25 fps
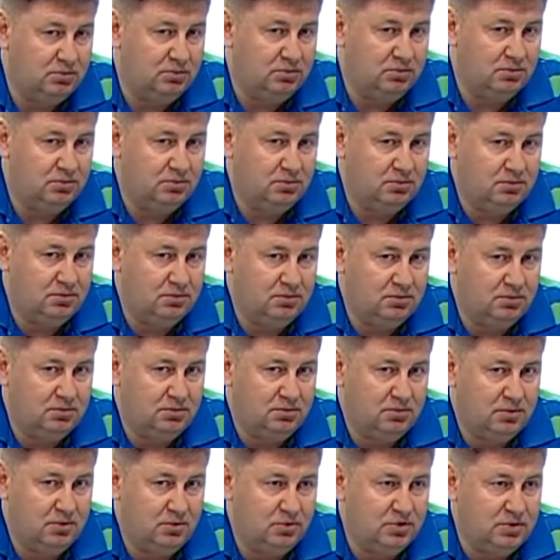
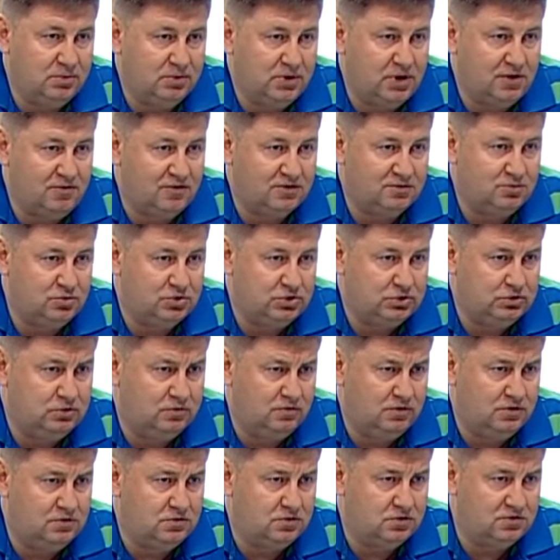людям дать возможность
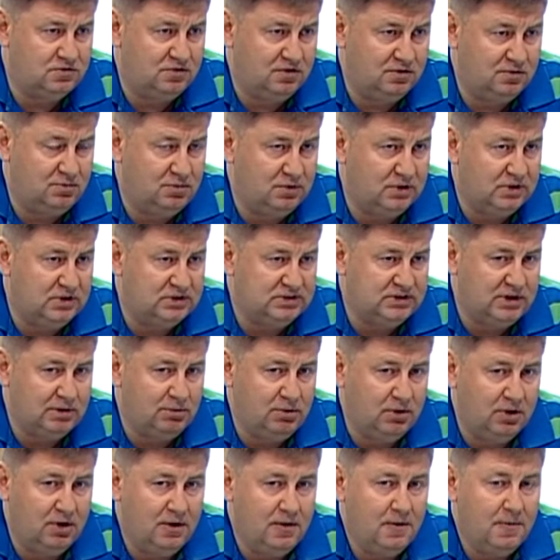увидеть все своими
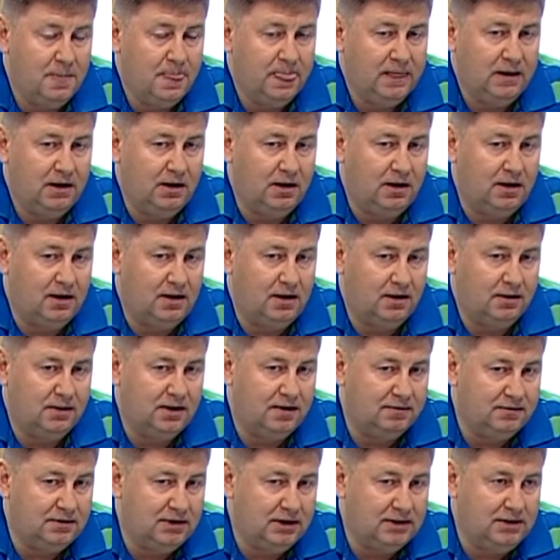глазами, а
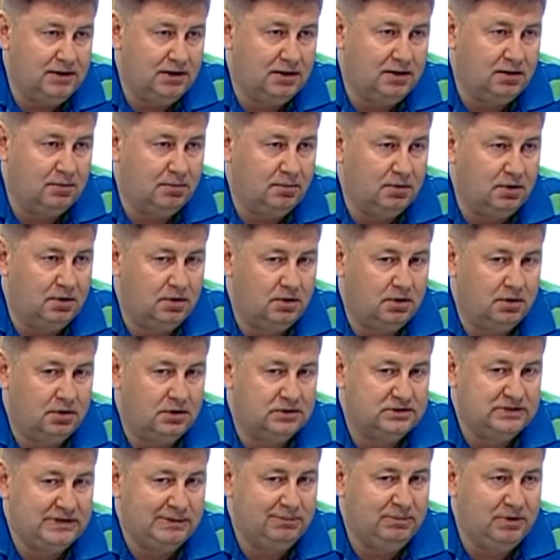главное детям
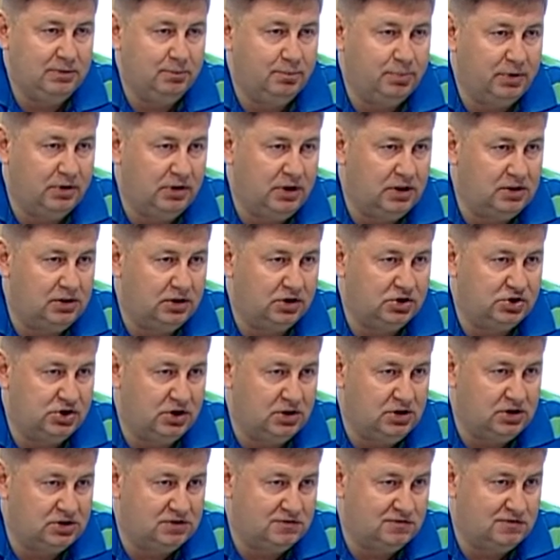а, самим принять
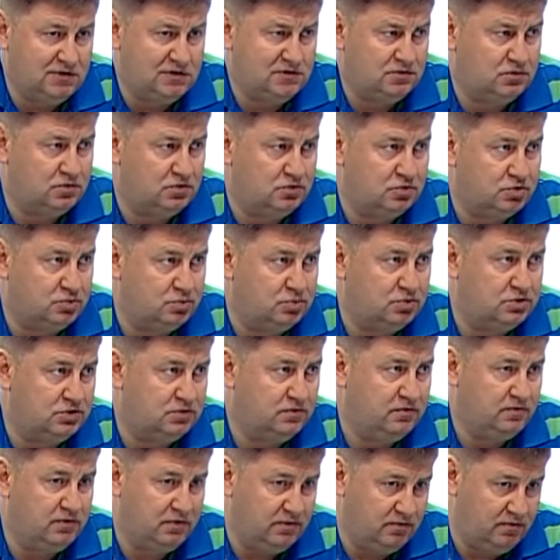решение связать свою службу
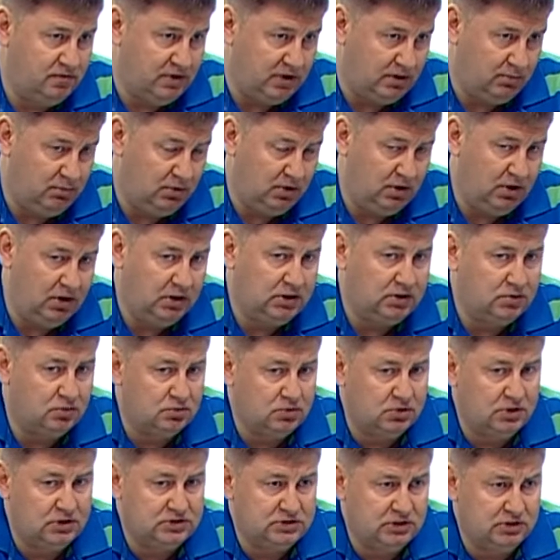в, в армии. Это
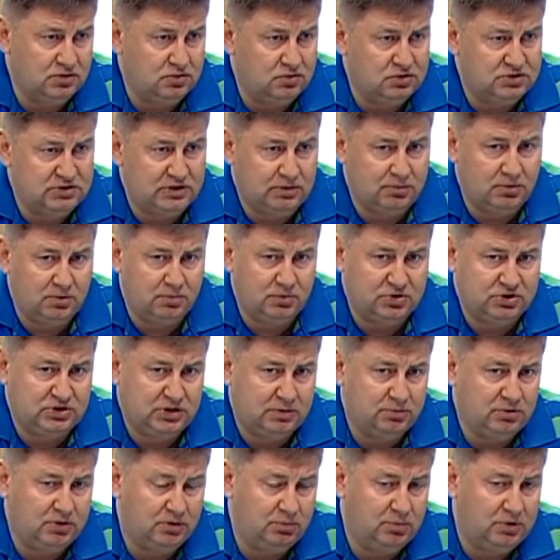вот у нас одно из самых
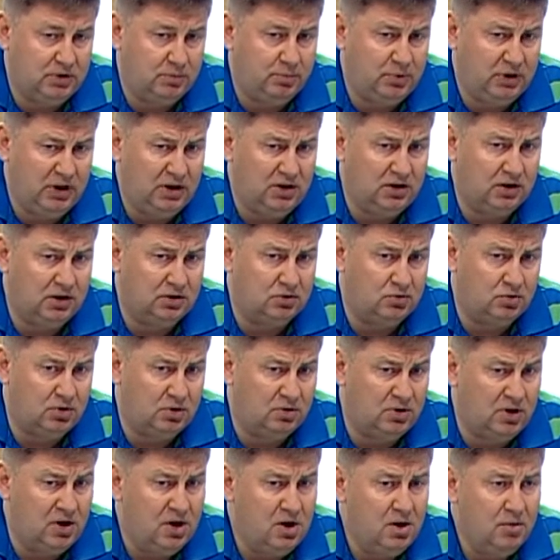масштабных мероприятий,
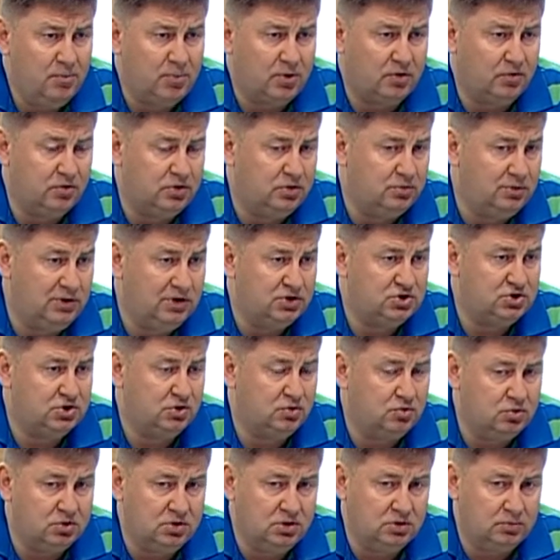которые проводим
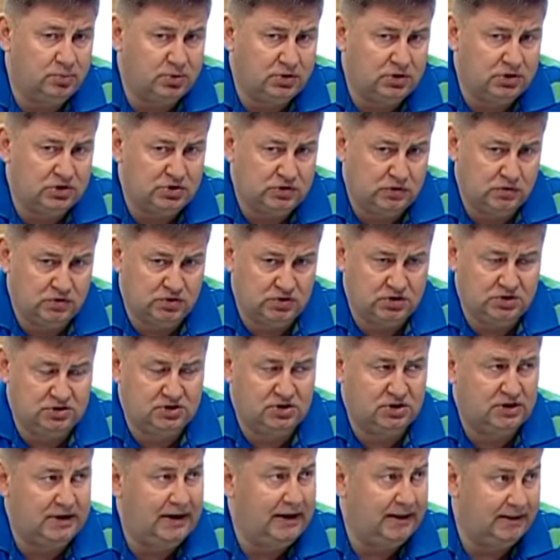ежегодно на протяжении уже
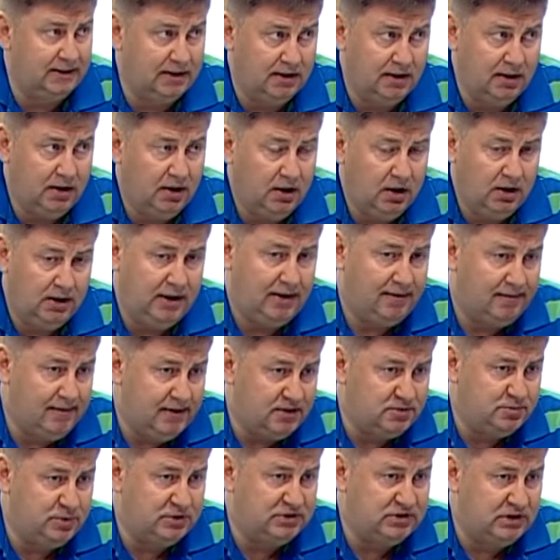нескольких лет. Я
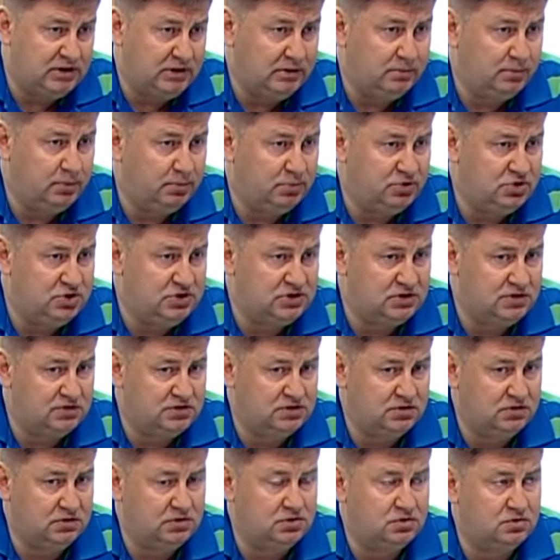являюсь председателем попечительского
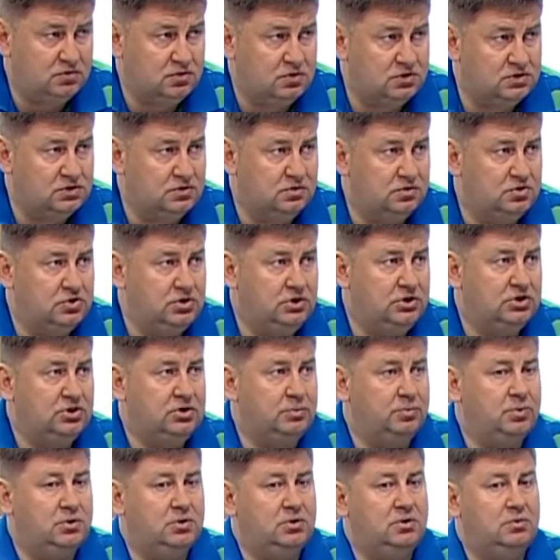совета Суворовского
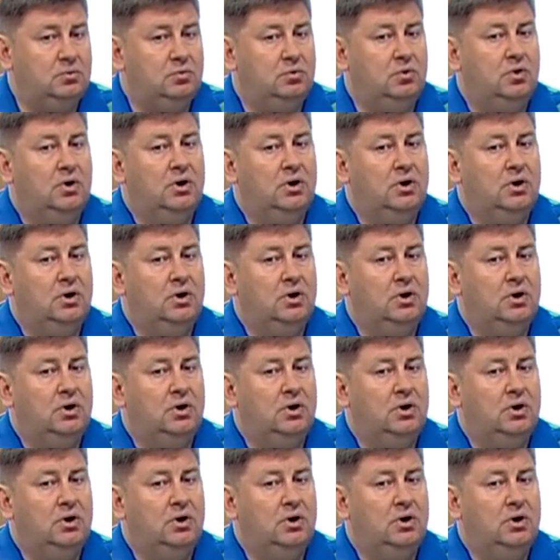училища, поэтому